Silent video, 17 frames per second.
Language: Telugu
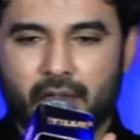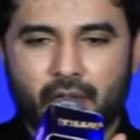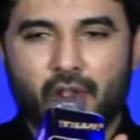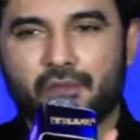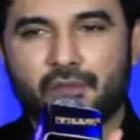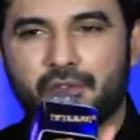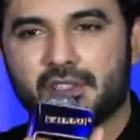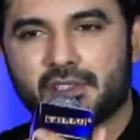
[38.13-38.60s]

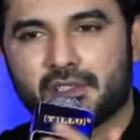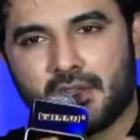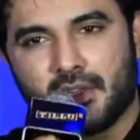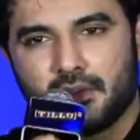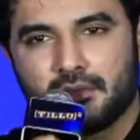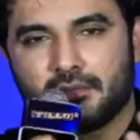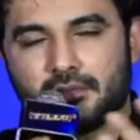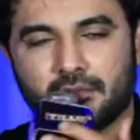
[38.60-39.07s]
అంటే
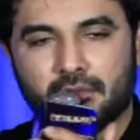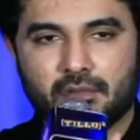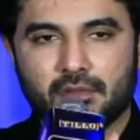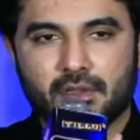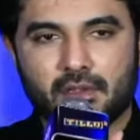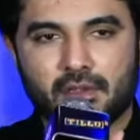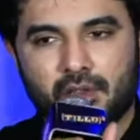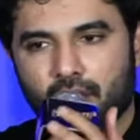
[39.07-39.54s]
ఆబ్వియస్లీ
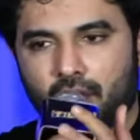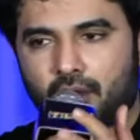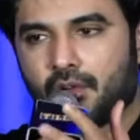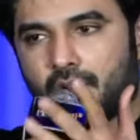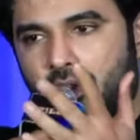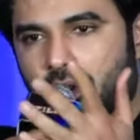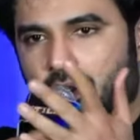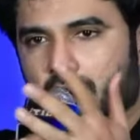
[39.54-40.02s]

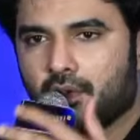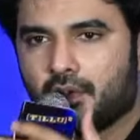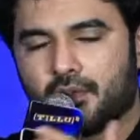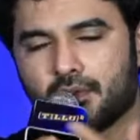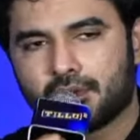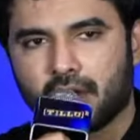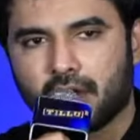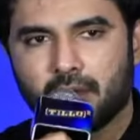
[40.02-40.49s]
హీరోలు
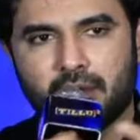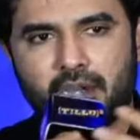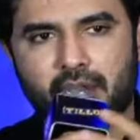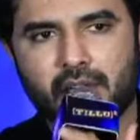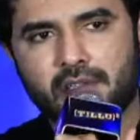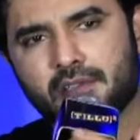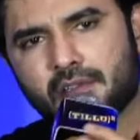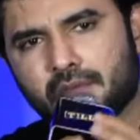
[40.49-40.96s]
హీరోయిన్లు
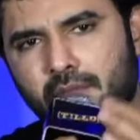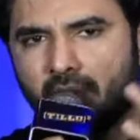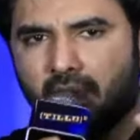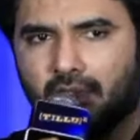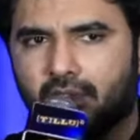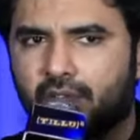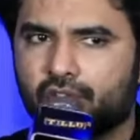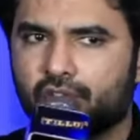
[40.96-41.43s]
సెలబ్రిటీస్
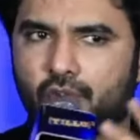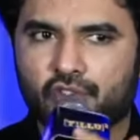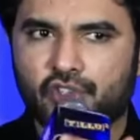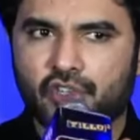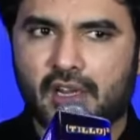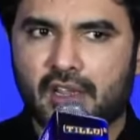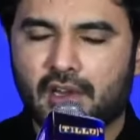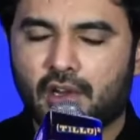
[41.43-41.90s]
మీరందరూ
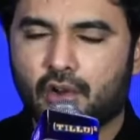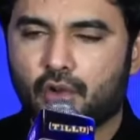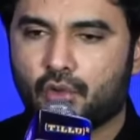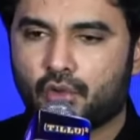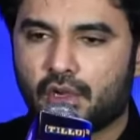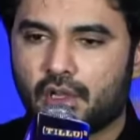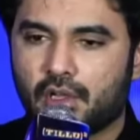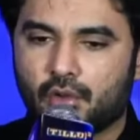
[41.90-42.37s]
సోషల్
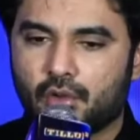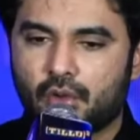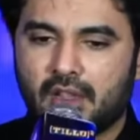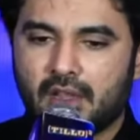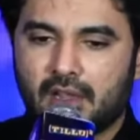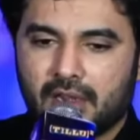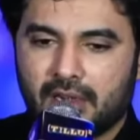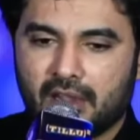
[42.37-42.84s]
ఐలో ఉంటారు
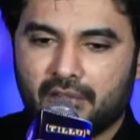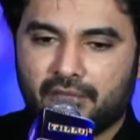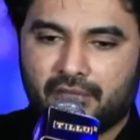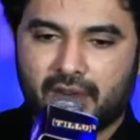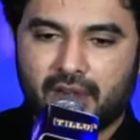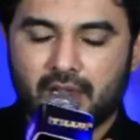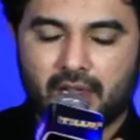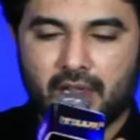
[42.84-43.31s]

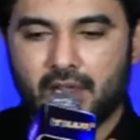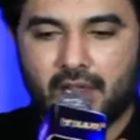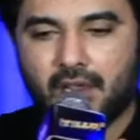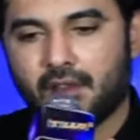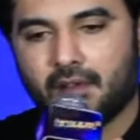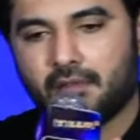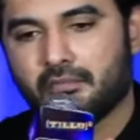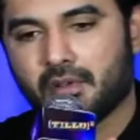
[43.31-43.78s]
డెఫినెట్లీ